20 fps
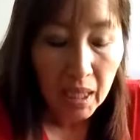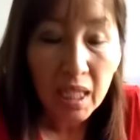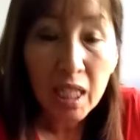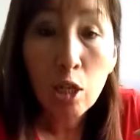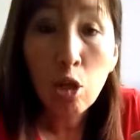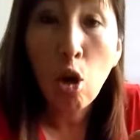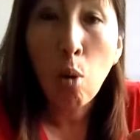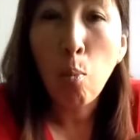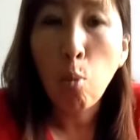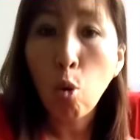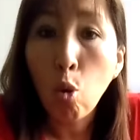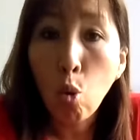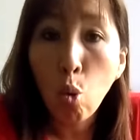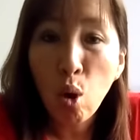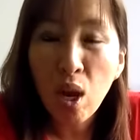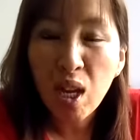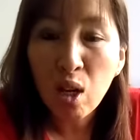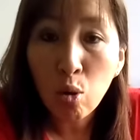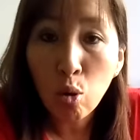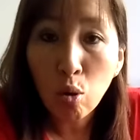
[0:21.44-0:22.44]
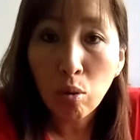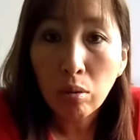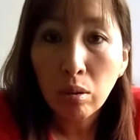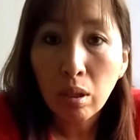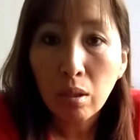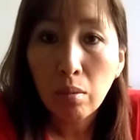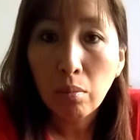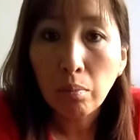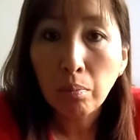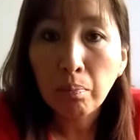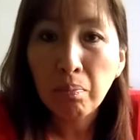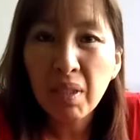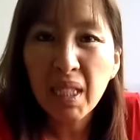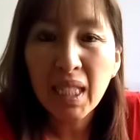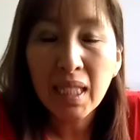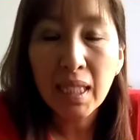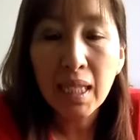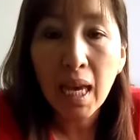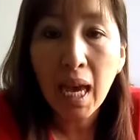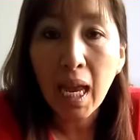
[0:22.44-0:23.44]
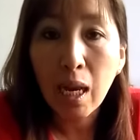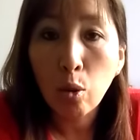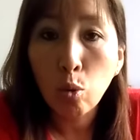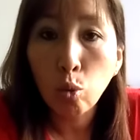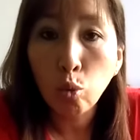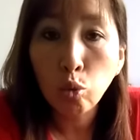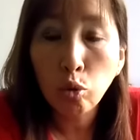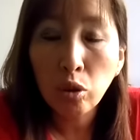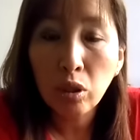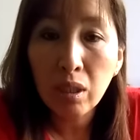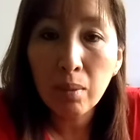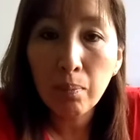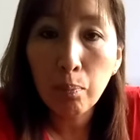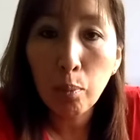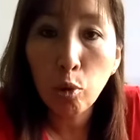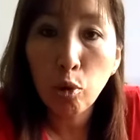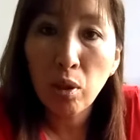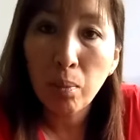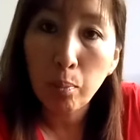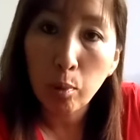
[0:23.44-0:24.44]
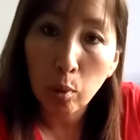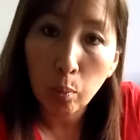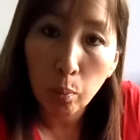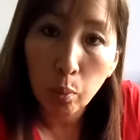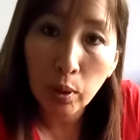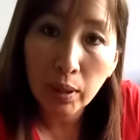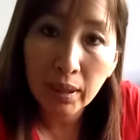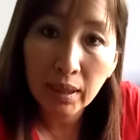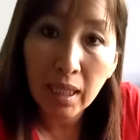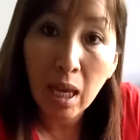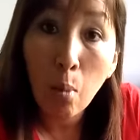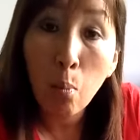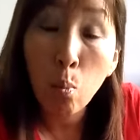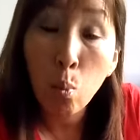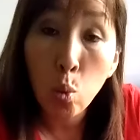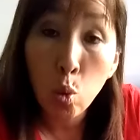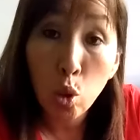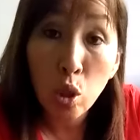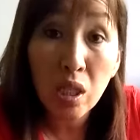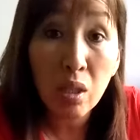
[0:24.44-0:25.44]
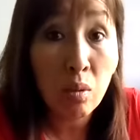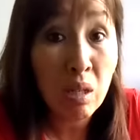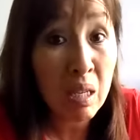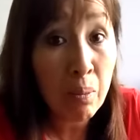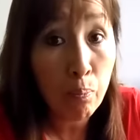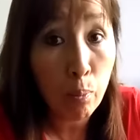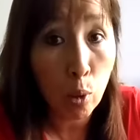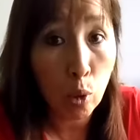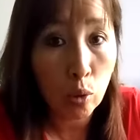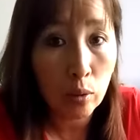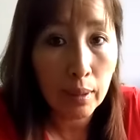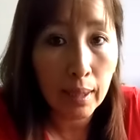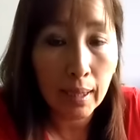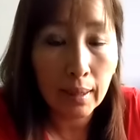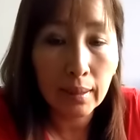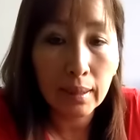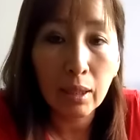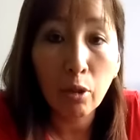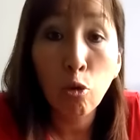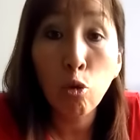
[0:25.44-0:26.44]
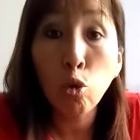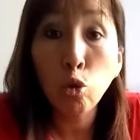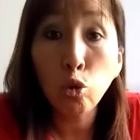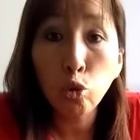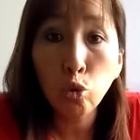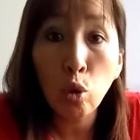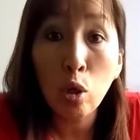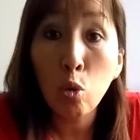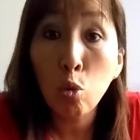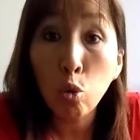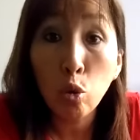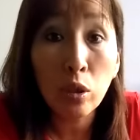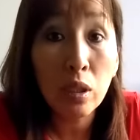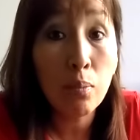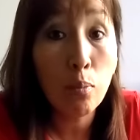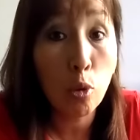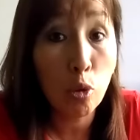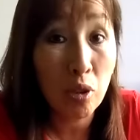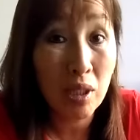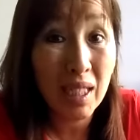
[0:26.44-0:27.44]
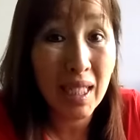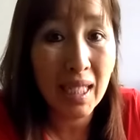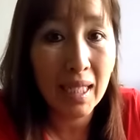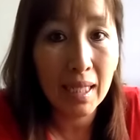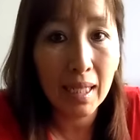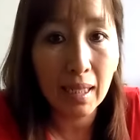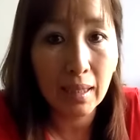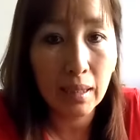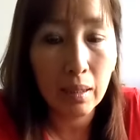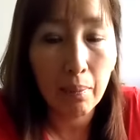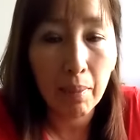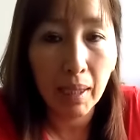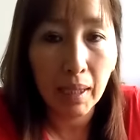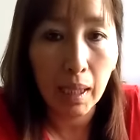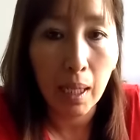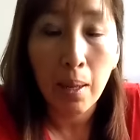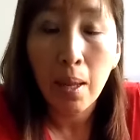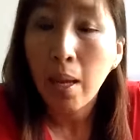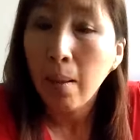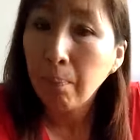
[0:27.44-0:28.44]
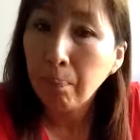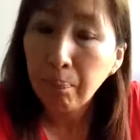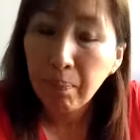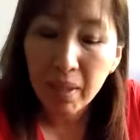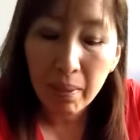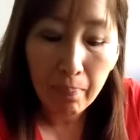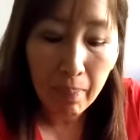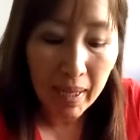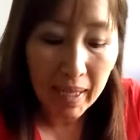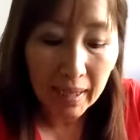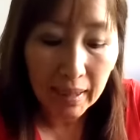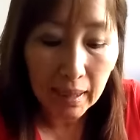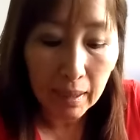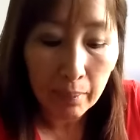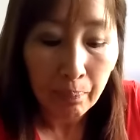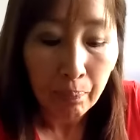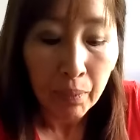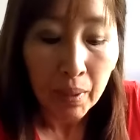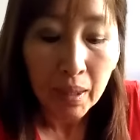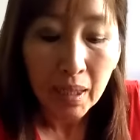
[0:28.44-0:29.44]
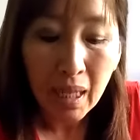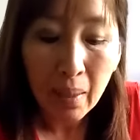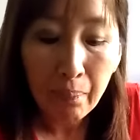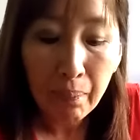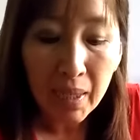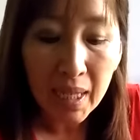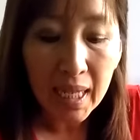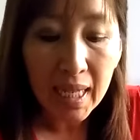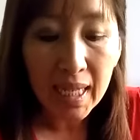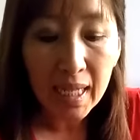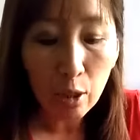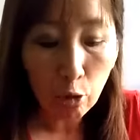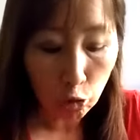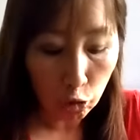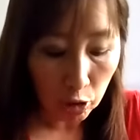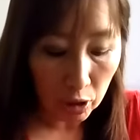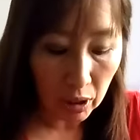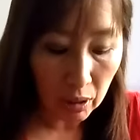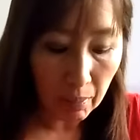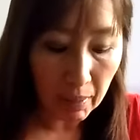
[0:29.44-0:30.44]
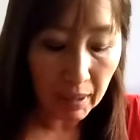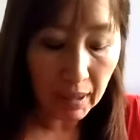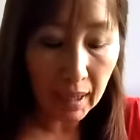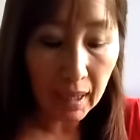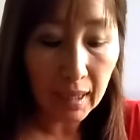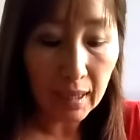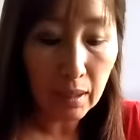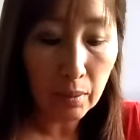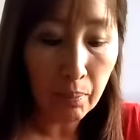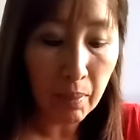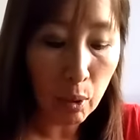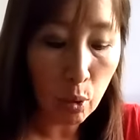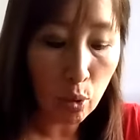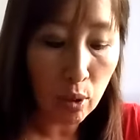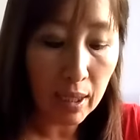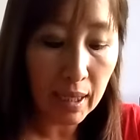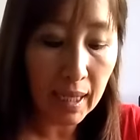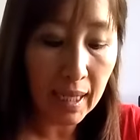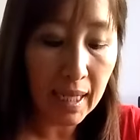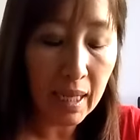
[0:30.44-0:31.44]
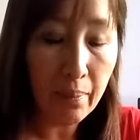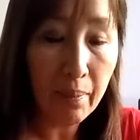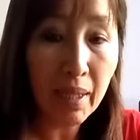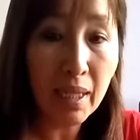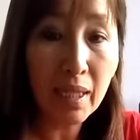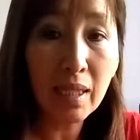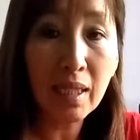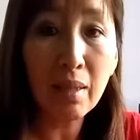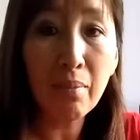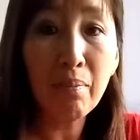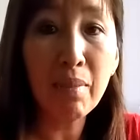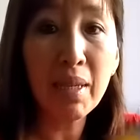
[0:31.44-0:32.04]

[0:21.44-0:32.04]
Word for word: y como juego viene algún tipo de propuesta muy importante, justo el último día de la semana prepárate. También en el lado sentimental veo claramente,